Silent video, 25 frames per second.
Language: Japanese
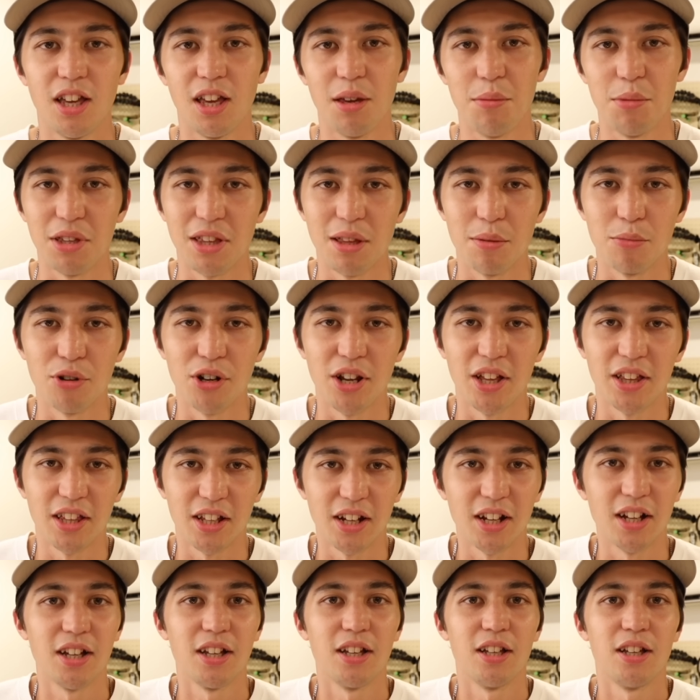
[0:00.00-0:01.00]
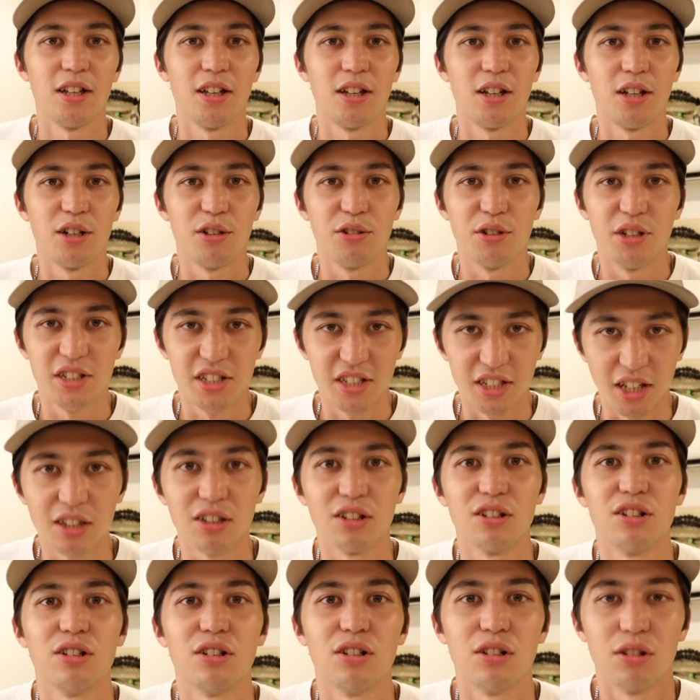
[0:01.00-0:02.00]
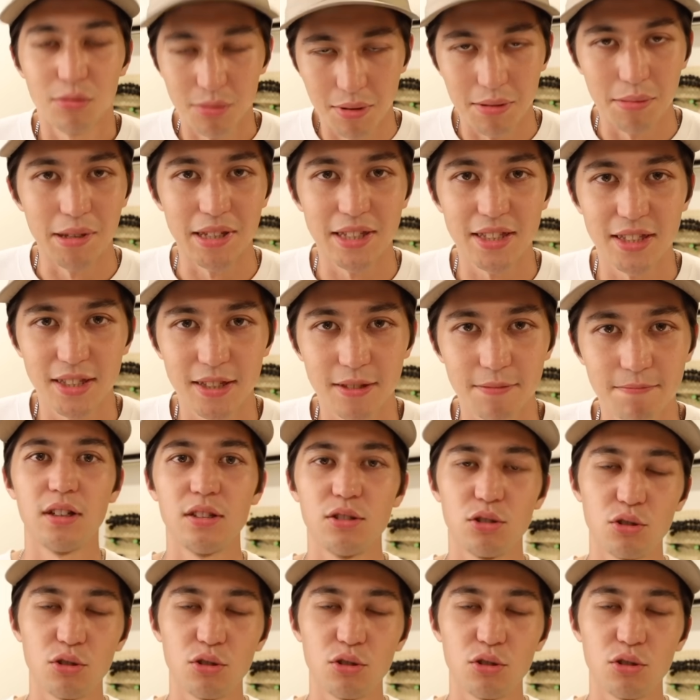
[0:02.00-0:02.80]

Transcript: 見てもらえたら嬉しいなと思います。